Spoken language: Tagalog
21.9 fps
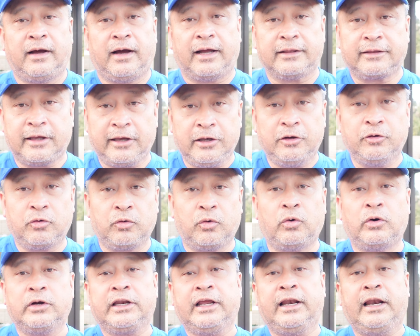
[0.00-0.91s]
at
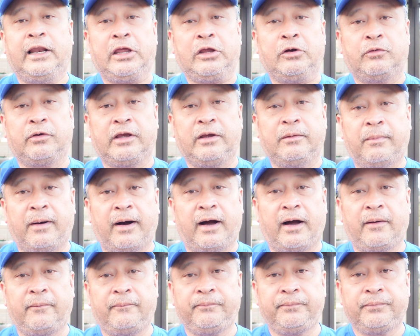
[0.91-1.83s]
kinukuha nila yung
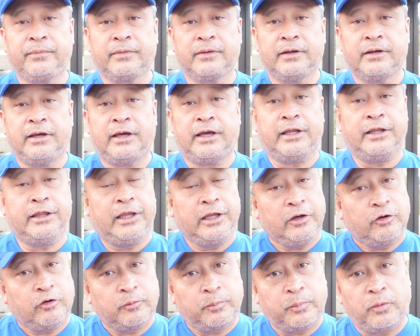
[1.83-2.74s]
iba,
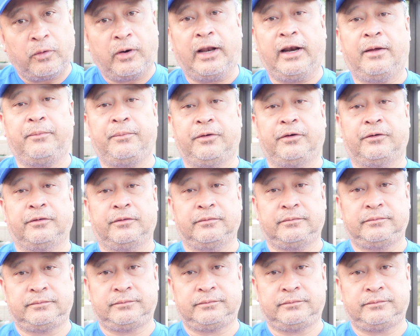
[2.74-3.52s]
hindi ko po alam yon.